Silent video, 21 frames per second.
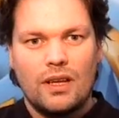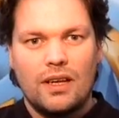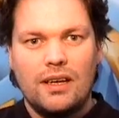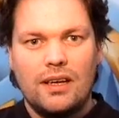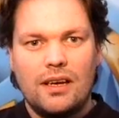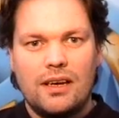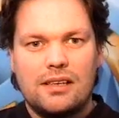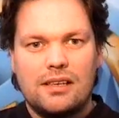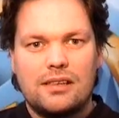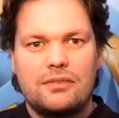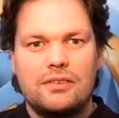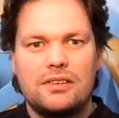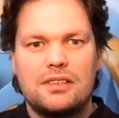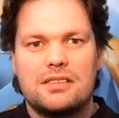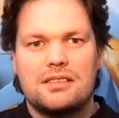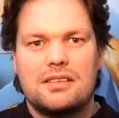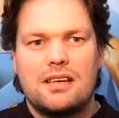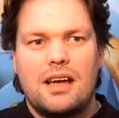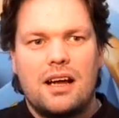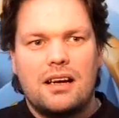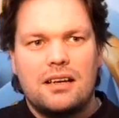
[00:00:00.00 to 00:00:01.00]
Ja, ich finde es
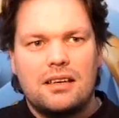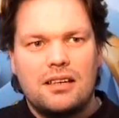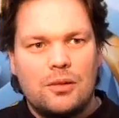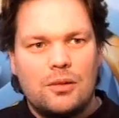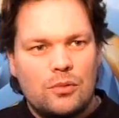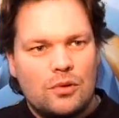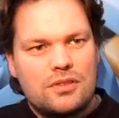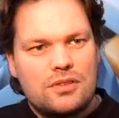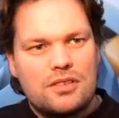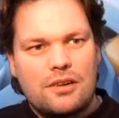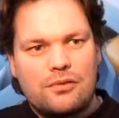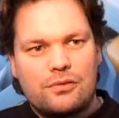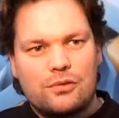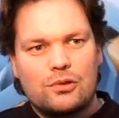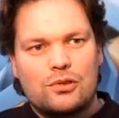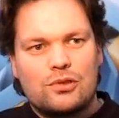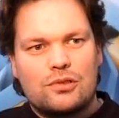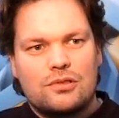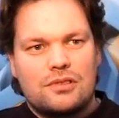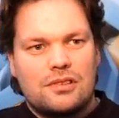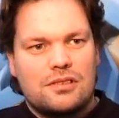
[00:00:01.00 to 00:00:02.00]
sehr angenehm und sehr
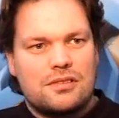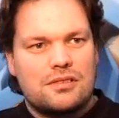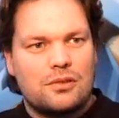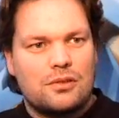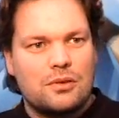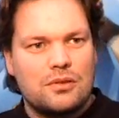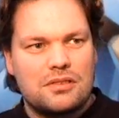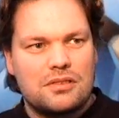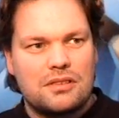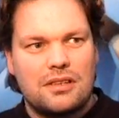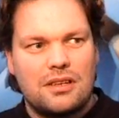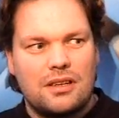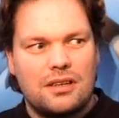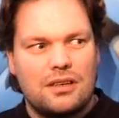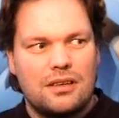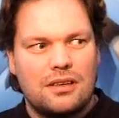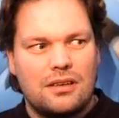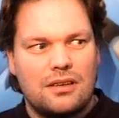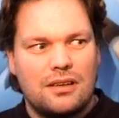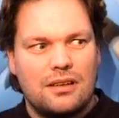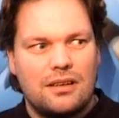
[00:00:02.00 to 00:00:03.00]
erfrischend, dass
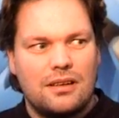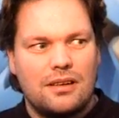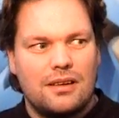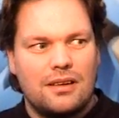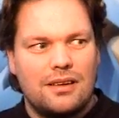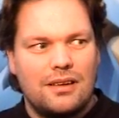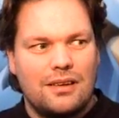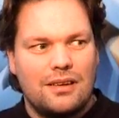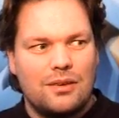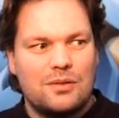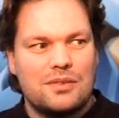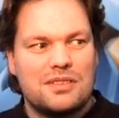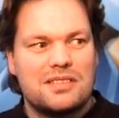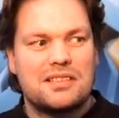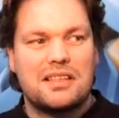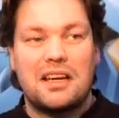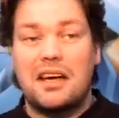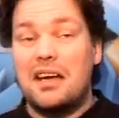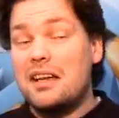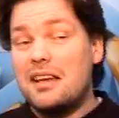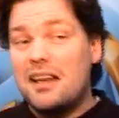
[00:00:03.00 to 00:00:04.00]
Künstler uns
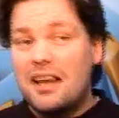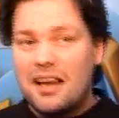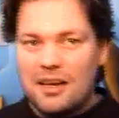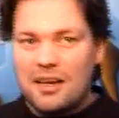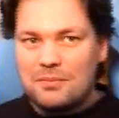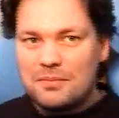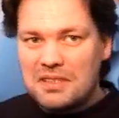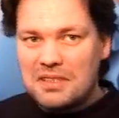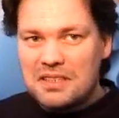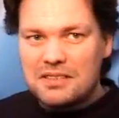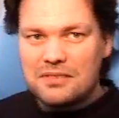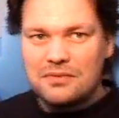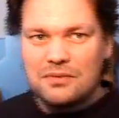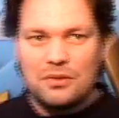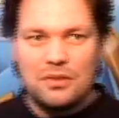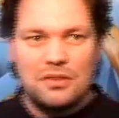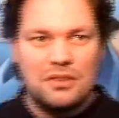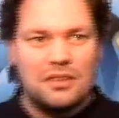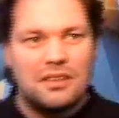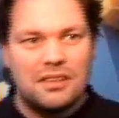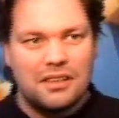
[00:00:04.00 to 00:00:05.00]
teilhaben lassen
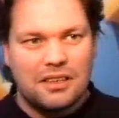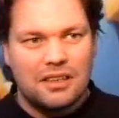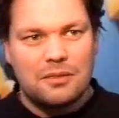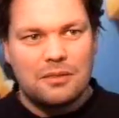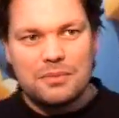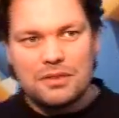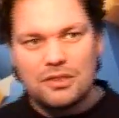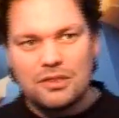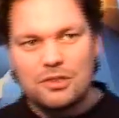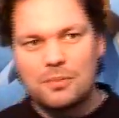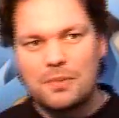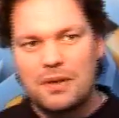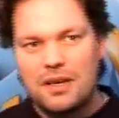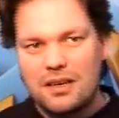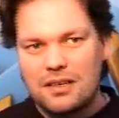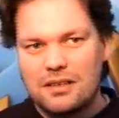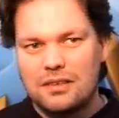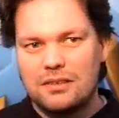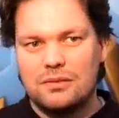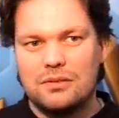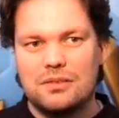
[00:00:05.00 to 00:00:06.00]
wollen an ihrer
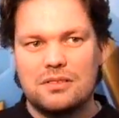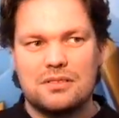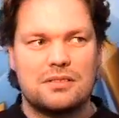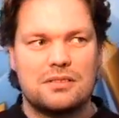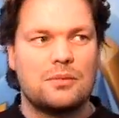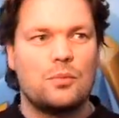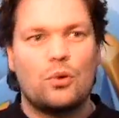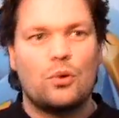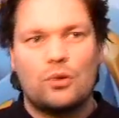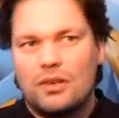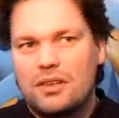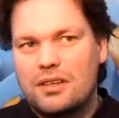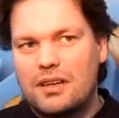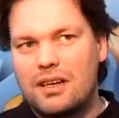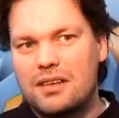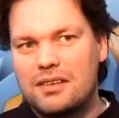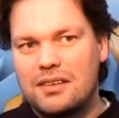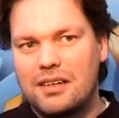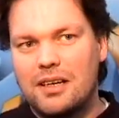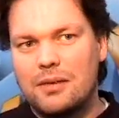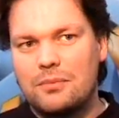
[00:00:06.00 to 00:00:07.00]
Bildsprache, uns die
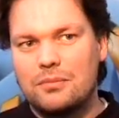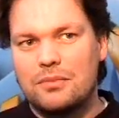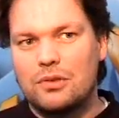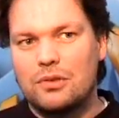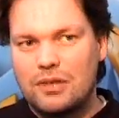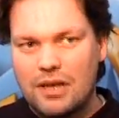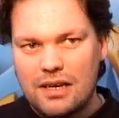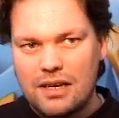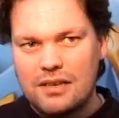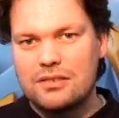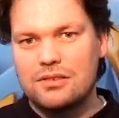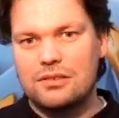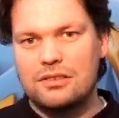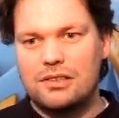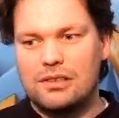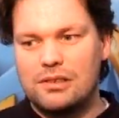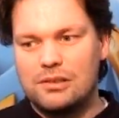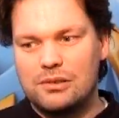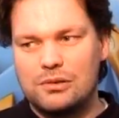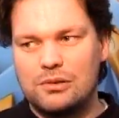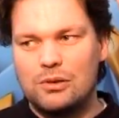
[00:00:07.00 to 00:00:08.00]
Möglichkeit geben, dort
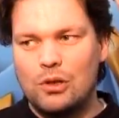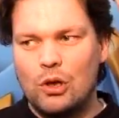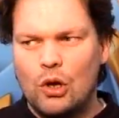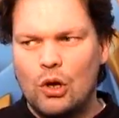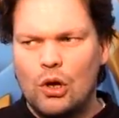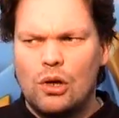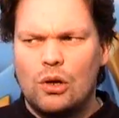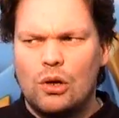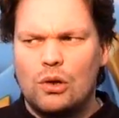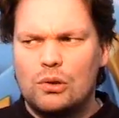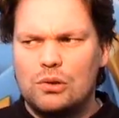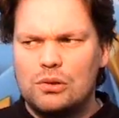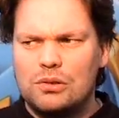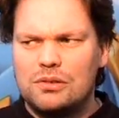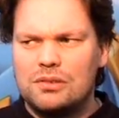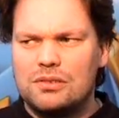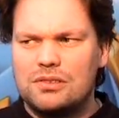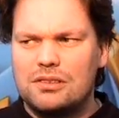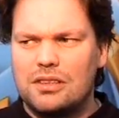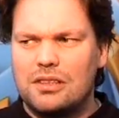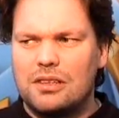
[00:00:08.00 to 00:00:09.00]
einzutauchen.
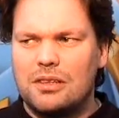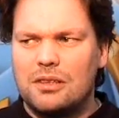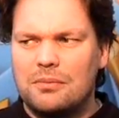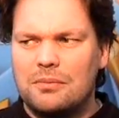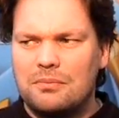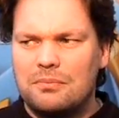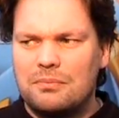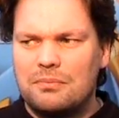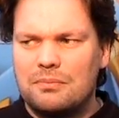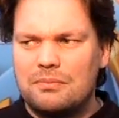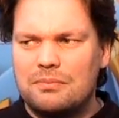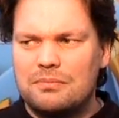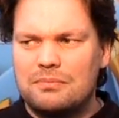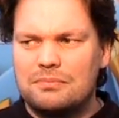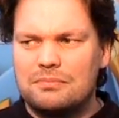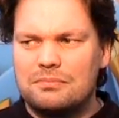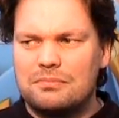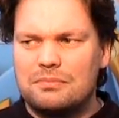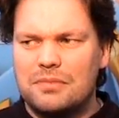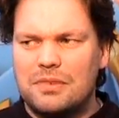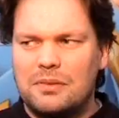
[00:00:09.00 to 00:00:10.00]
Und
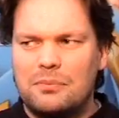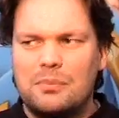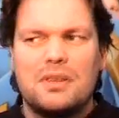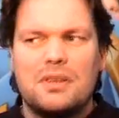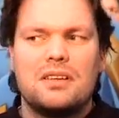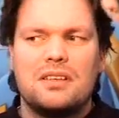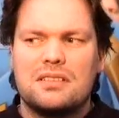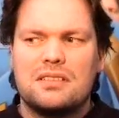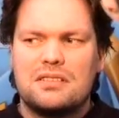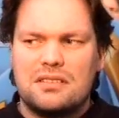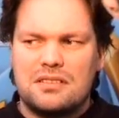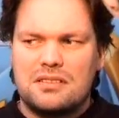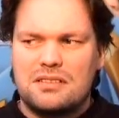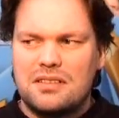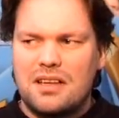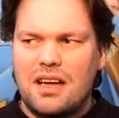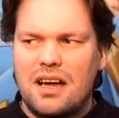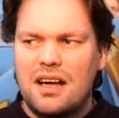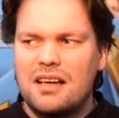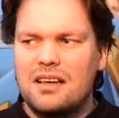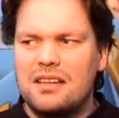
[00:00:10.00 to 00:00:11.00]
ähm, mir ist es
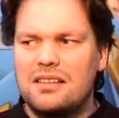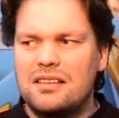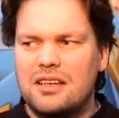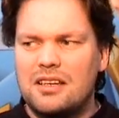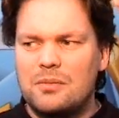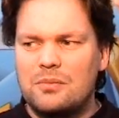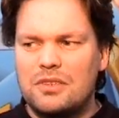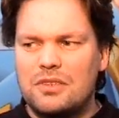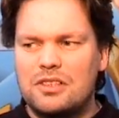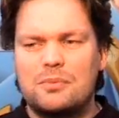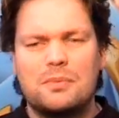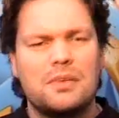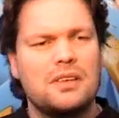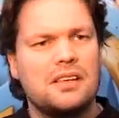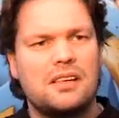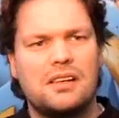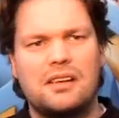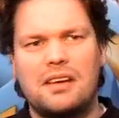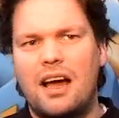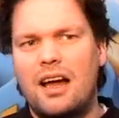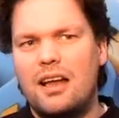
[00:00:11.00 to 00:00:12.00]
sehr angenehm, dass man
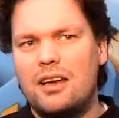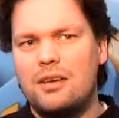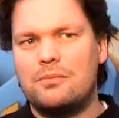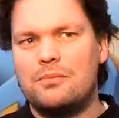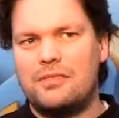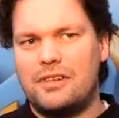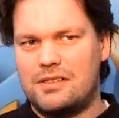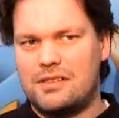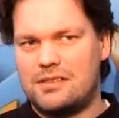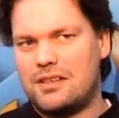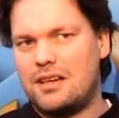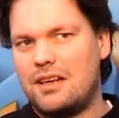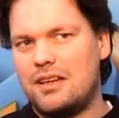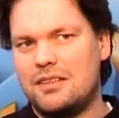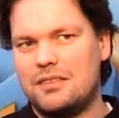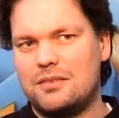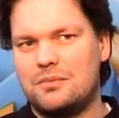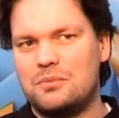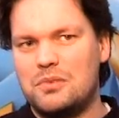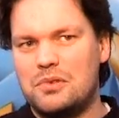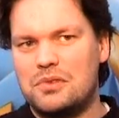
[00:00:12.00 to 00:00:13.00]
nicht an allem festhalten
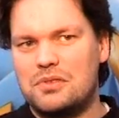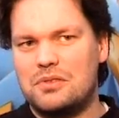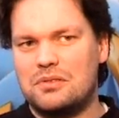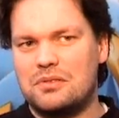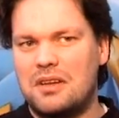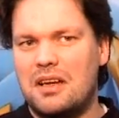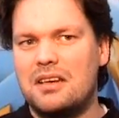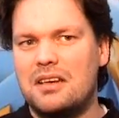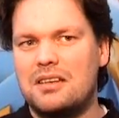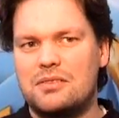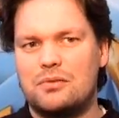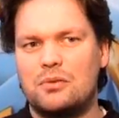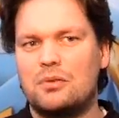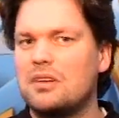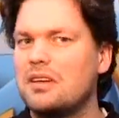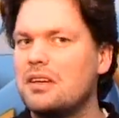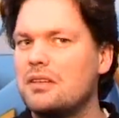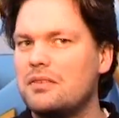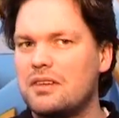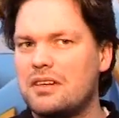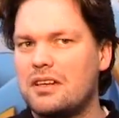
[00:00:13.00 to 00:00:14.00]
muss und alles für die
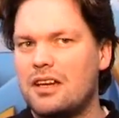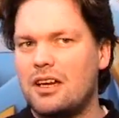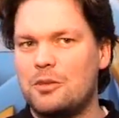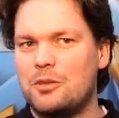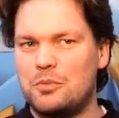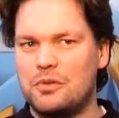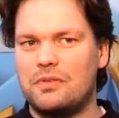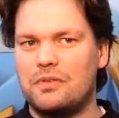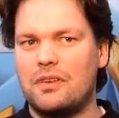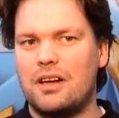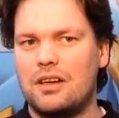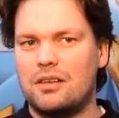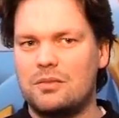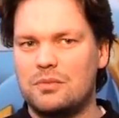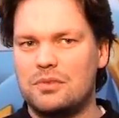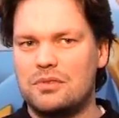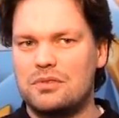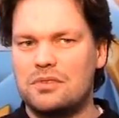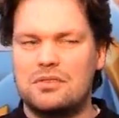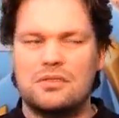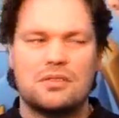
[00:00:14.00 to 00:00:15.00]
Ewigkeit bewahren
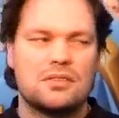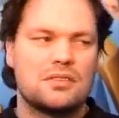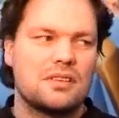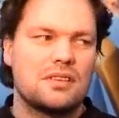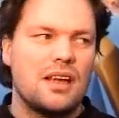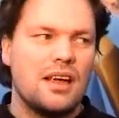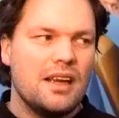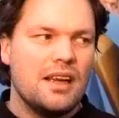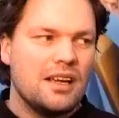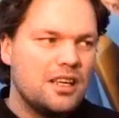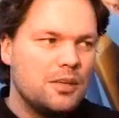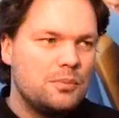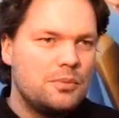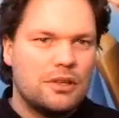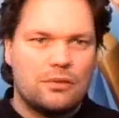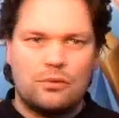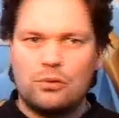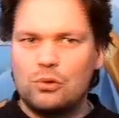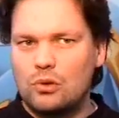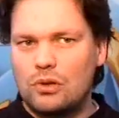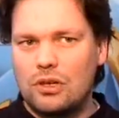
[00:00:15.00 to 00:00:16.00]
muss. Es, ist, gibt ja
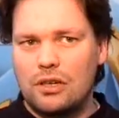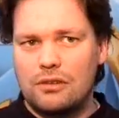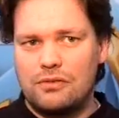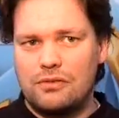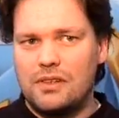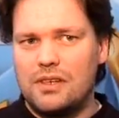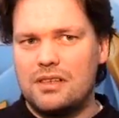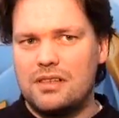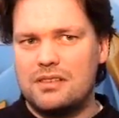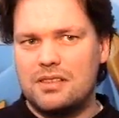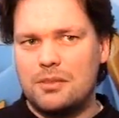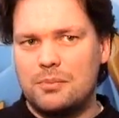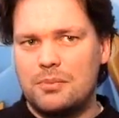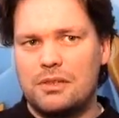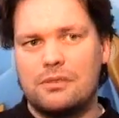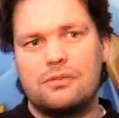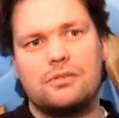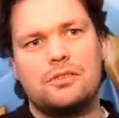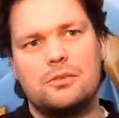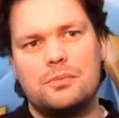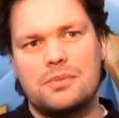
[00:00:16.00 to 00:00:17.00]
Fotografie, es gibt ja
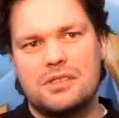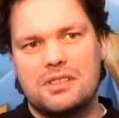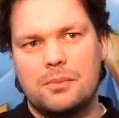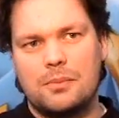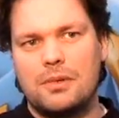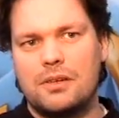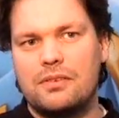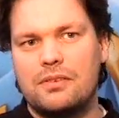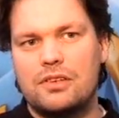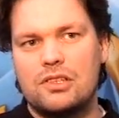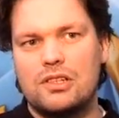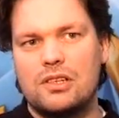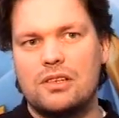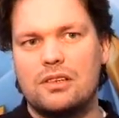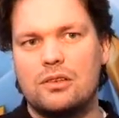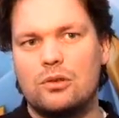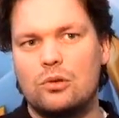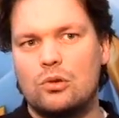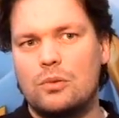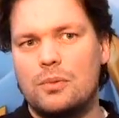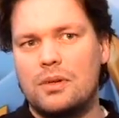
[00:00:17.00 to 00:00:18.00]
Filme, es gibt ja verschiedene
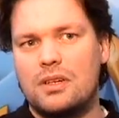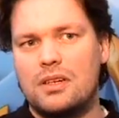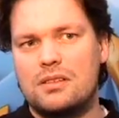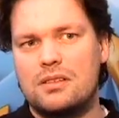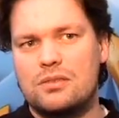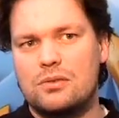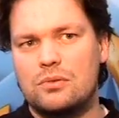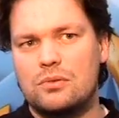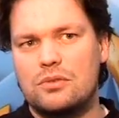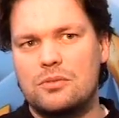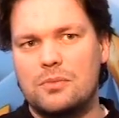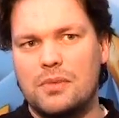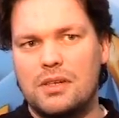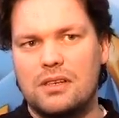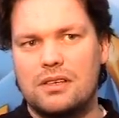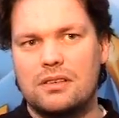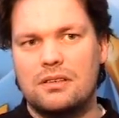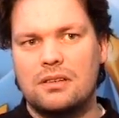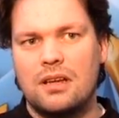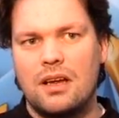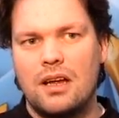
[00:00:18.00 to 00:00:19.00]

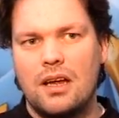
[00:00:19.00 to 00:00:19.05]
Dokumentationsmedien